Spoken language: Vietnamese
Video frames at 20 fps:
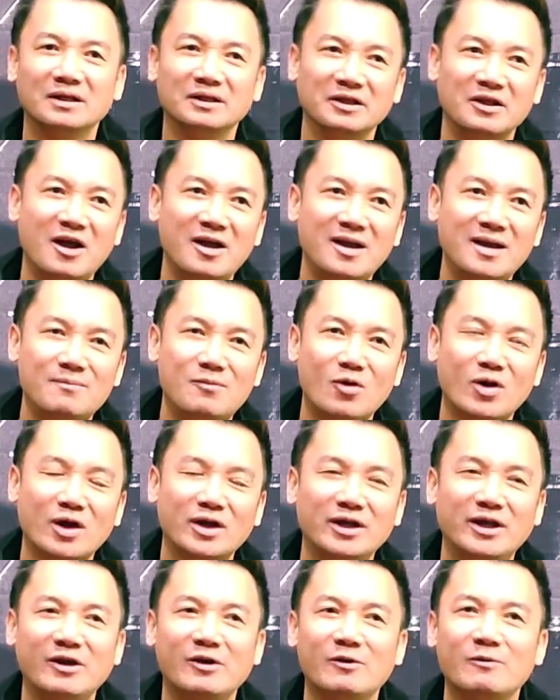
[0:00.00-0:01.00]
đó là một
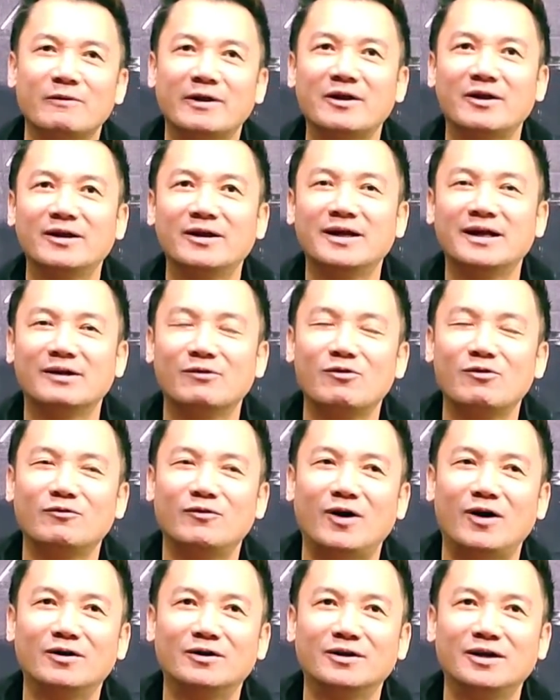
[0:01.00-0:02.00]
cái điều phải nói rằng là quốc
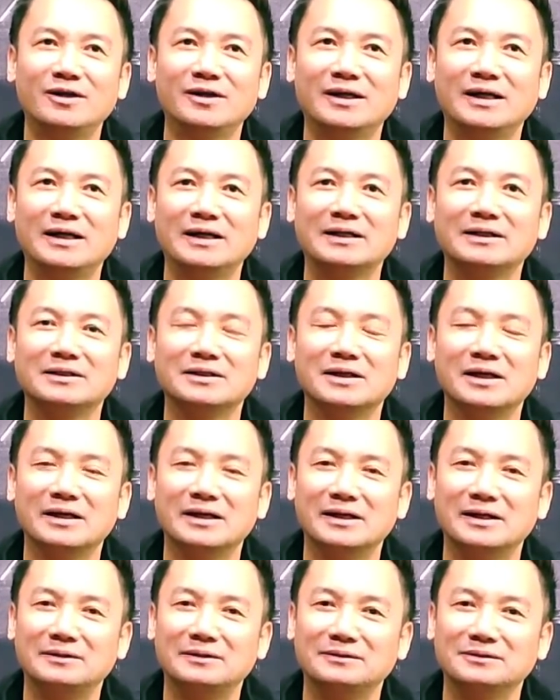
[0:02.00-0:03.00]
võ rất là
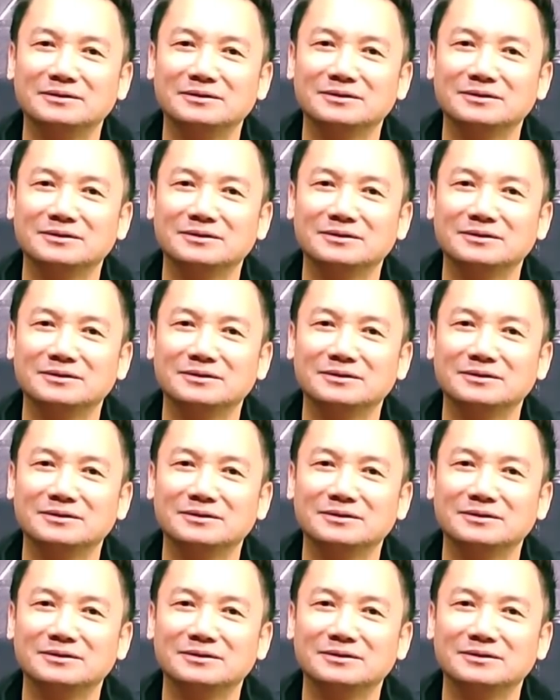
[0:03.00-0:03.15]
à,